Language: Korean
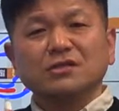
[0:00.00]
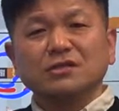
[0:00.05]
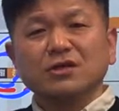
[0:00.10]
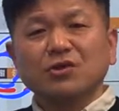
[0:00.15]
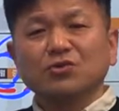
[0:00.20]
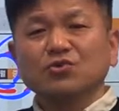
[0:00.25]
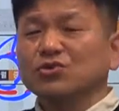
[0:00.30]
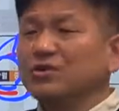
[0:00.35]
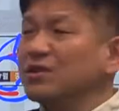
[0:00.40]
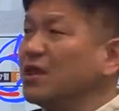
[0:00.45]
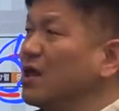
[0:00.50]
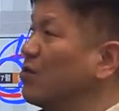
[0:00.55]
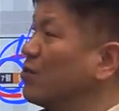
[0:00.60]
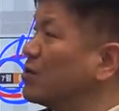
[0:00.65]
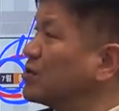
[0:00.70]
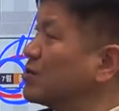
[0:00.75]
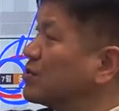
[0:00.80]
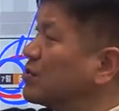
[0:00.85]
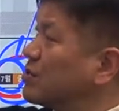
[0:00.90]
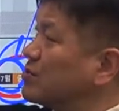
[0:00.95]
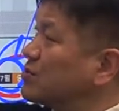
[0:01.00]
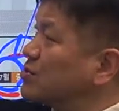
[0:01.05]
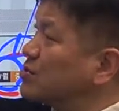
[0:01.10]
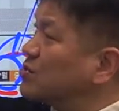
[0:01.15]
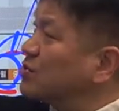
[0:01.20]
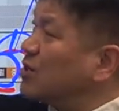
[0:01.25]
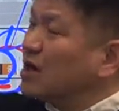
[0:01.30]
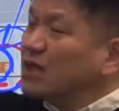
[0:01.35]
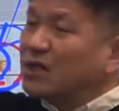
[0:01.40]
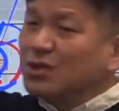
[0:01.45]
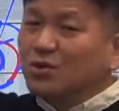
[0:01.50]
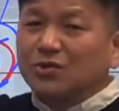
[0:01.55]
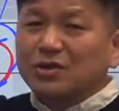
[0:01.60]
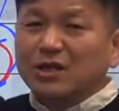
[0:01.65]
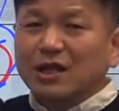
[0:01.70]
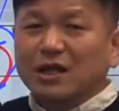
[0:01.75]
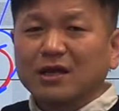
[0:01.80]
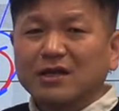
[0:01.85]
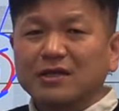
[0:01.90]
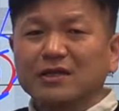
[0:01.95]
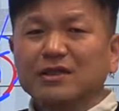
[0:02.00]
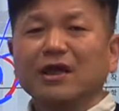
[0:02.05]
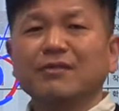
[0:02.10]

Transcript: 서울대 원서 접수가 1월 달에